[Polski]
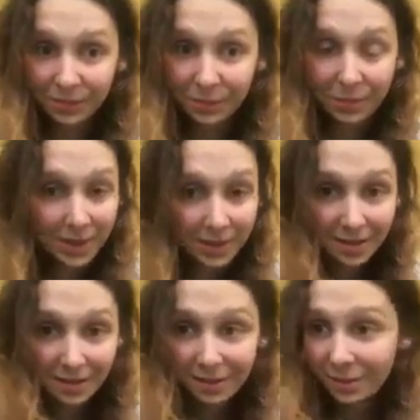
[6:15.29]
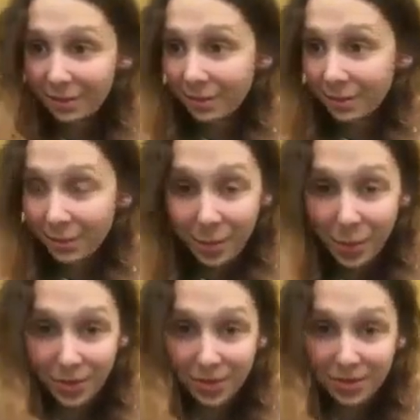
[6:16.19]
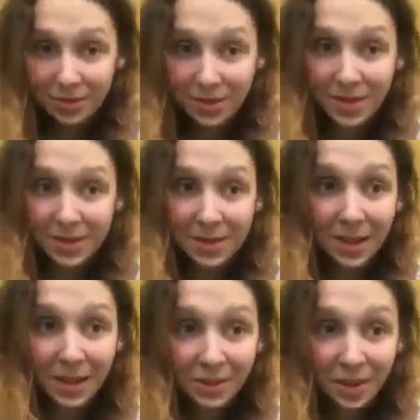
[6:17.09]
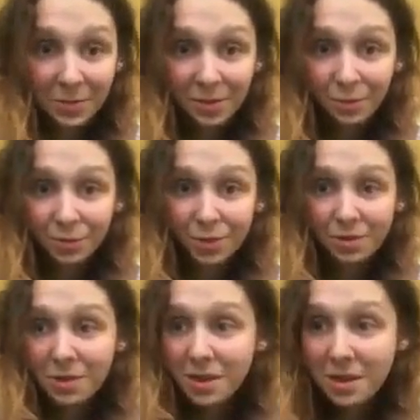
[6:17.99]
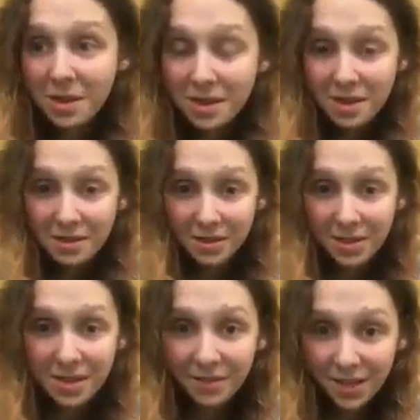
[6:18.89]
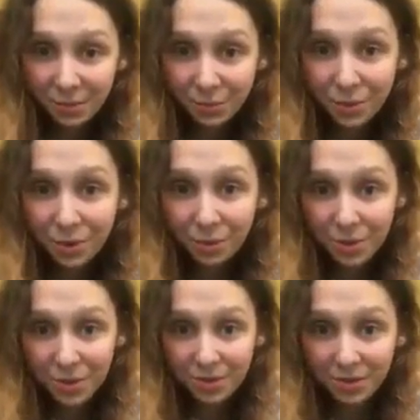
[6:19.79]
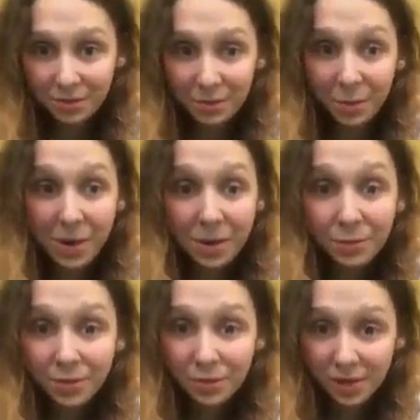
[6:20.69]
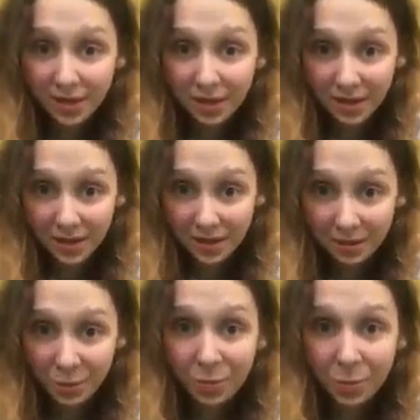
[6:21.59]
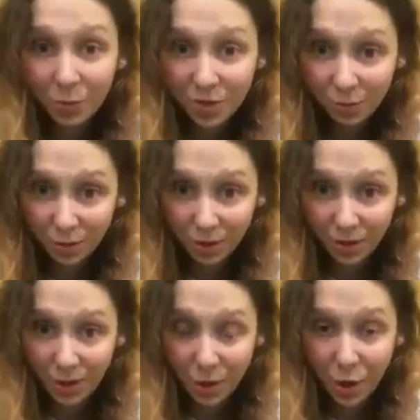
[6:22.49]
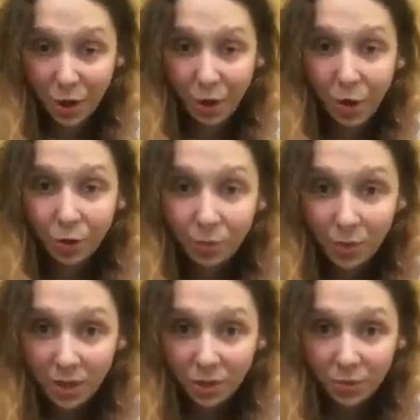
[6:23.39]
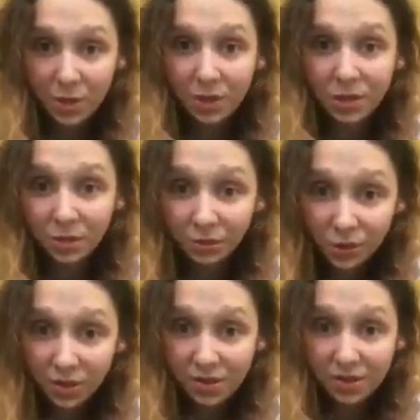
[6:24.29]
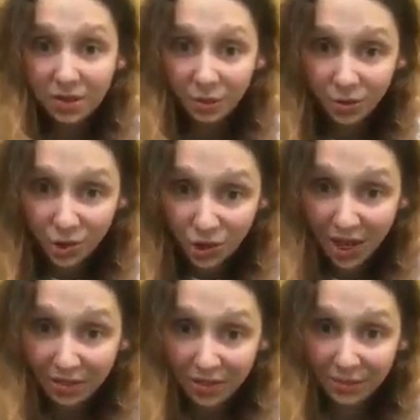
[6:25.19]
Bez pomocy i z lekarzami, którzy nie wiedzą, co robić, bo mają związane ręce przez procedury. Odbiliśmy się wszyscy od ściany.